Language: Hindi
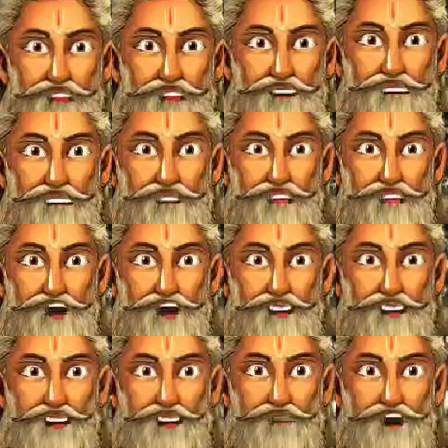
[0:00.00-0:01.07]
न रहने दें
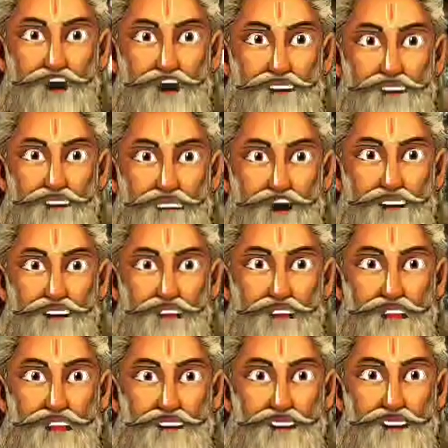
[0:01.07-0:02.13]

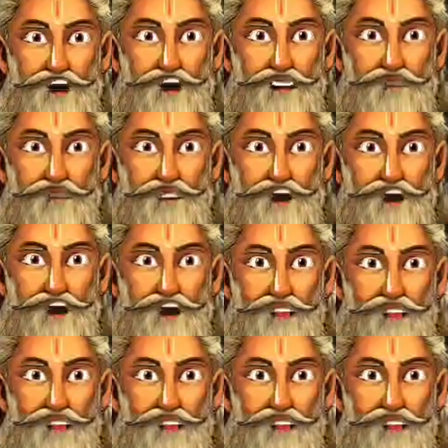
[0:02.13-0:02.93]
तवे को हमेशा